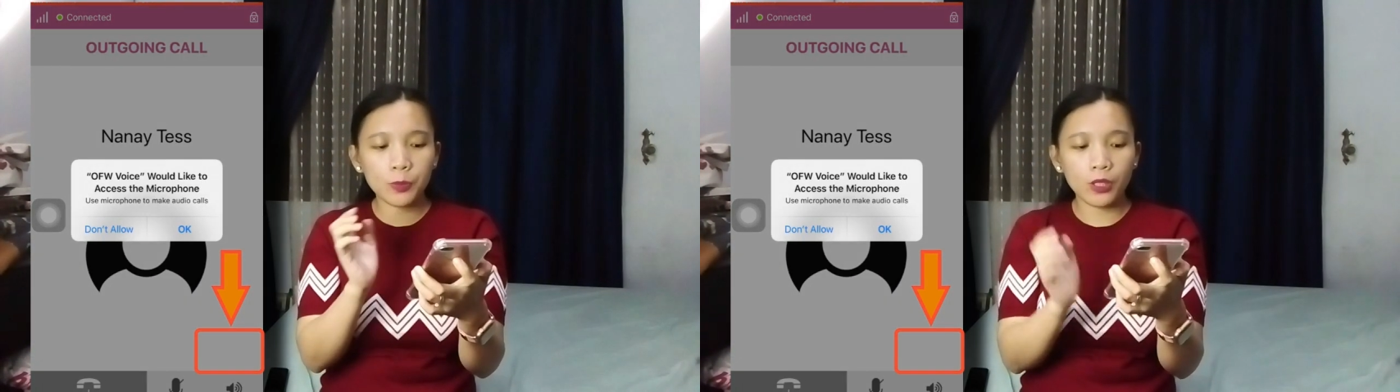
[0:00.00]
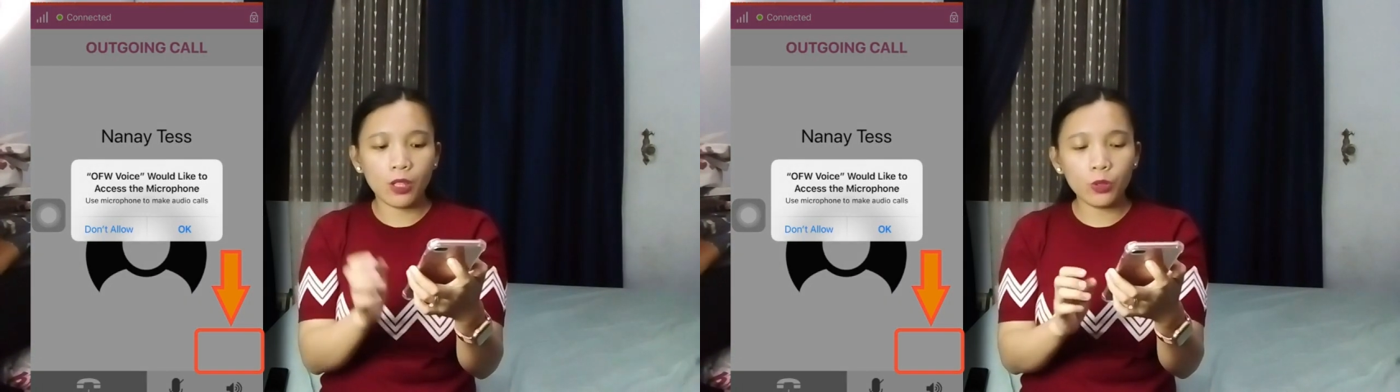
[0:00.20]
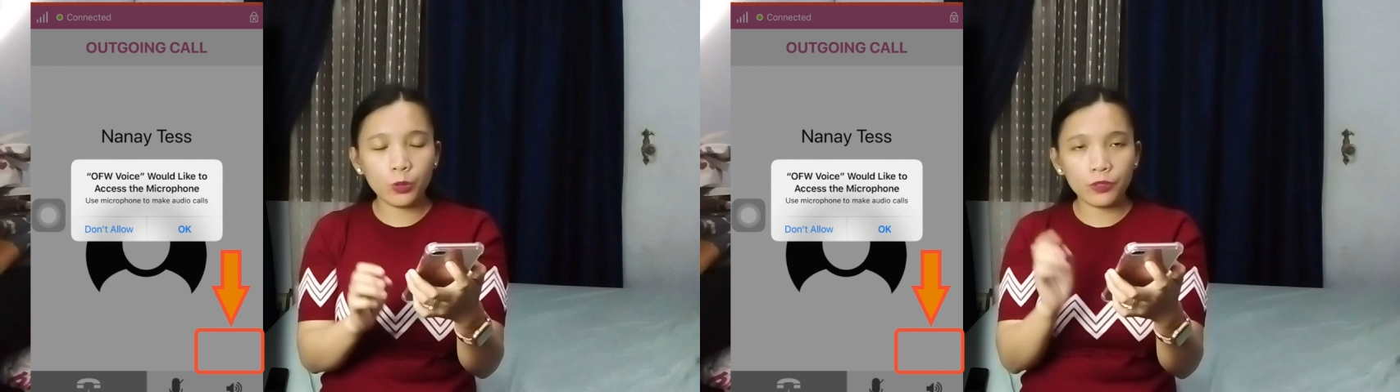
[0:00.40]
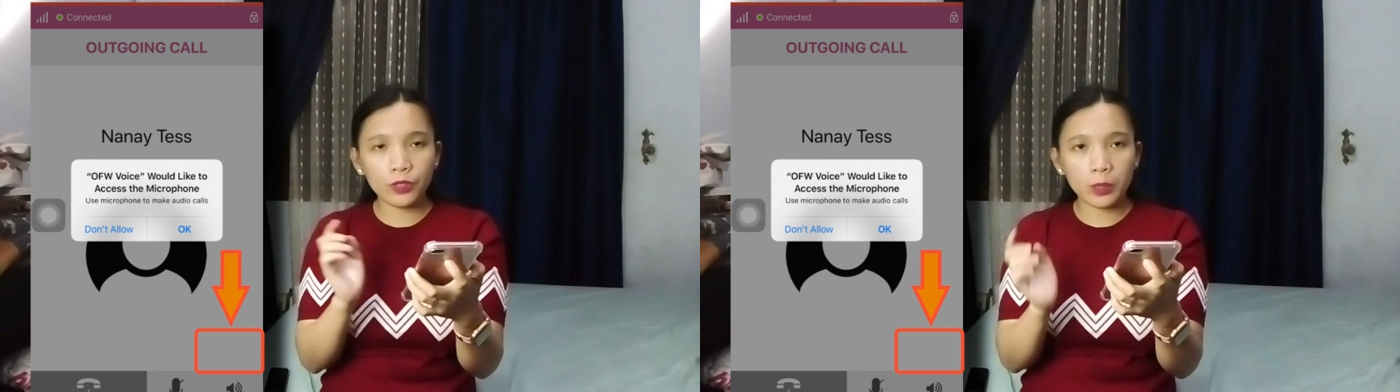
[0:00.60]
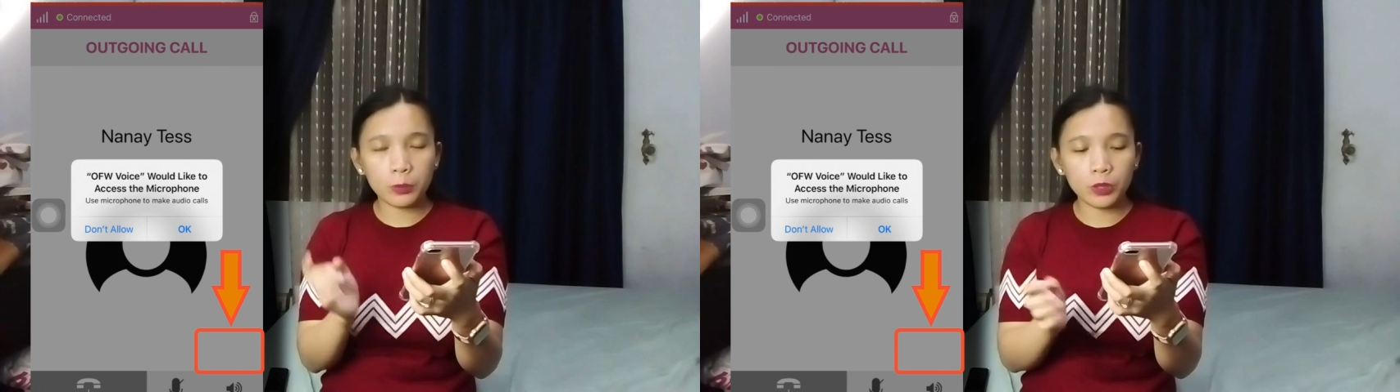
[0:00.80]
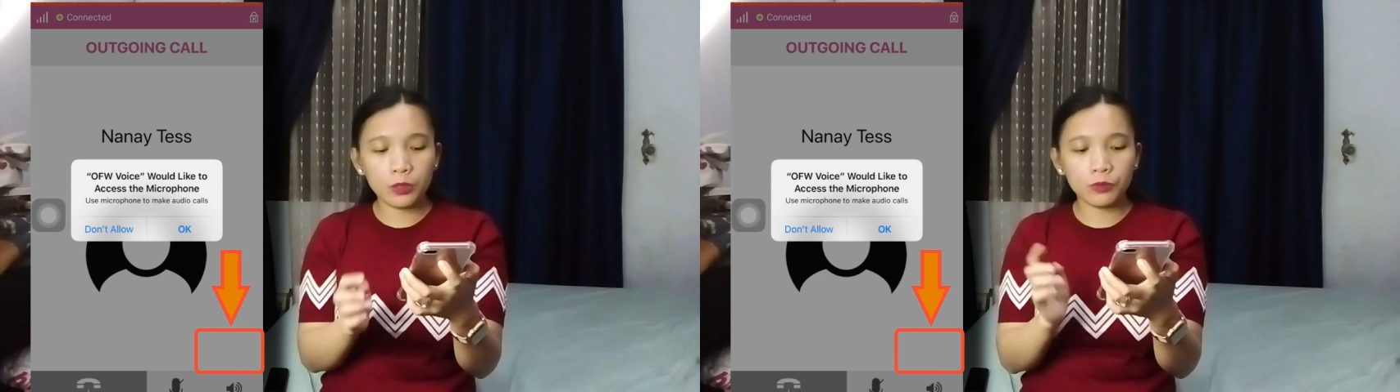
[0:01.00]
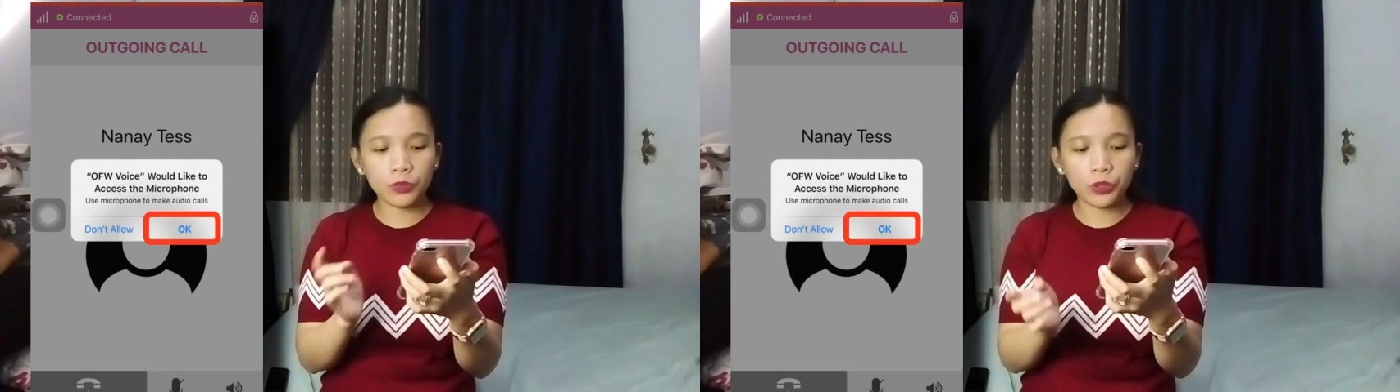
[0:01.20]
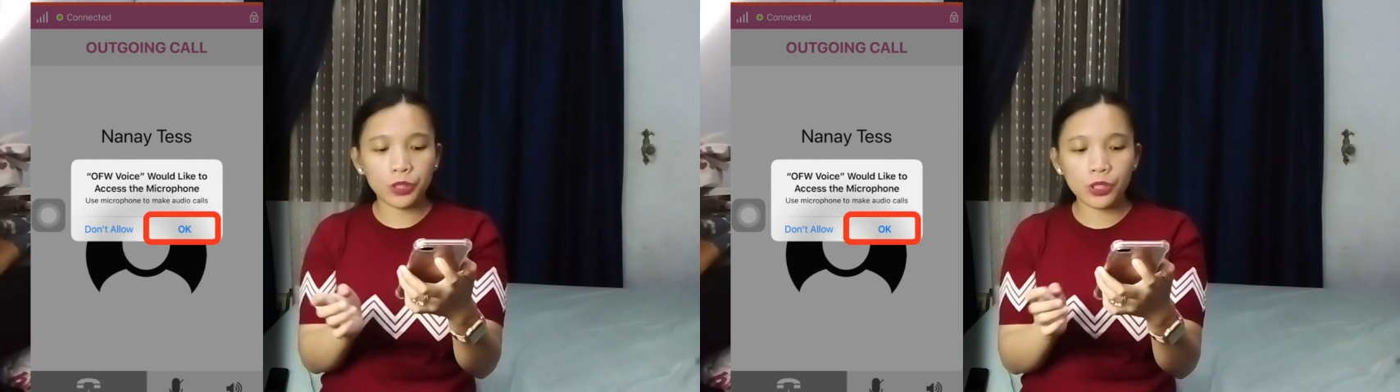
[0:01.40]
pa na OFW
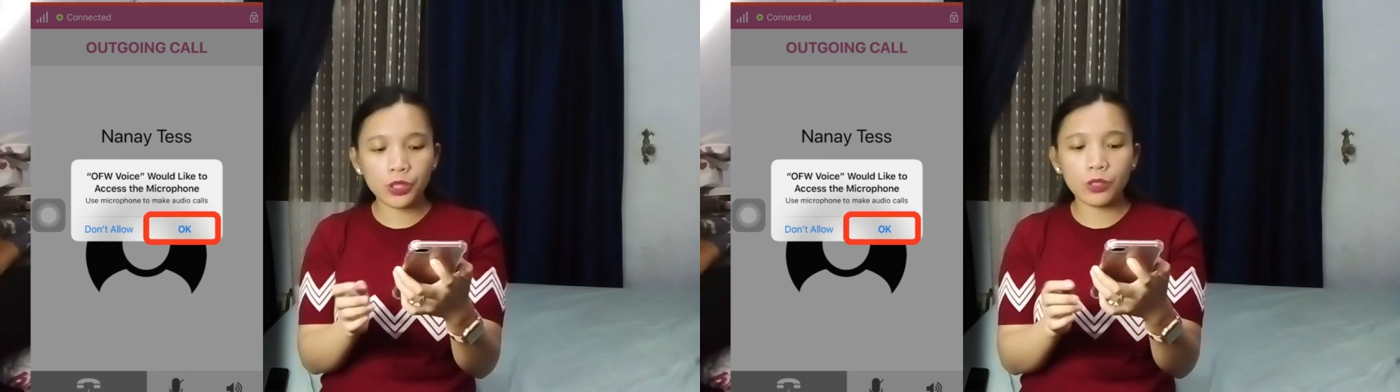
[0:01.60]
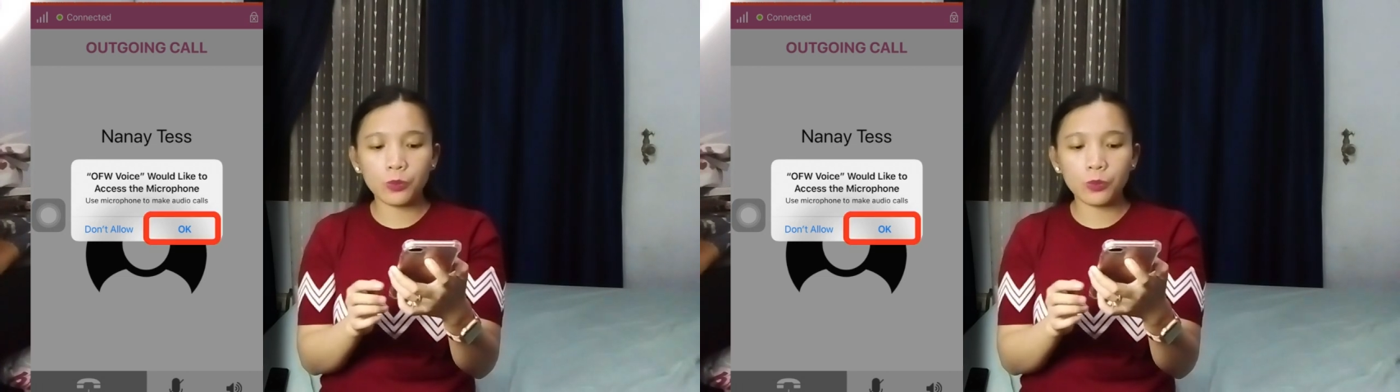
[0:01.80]
voice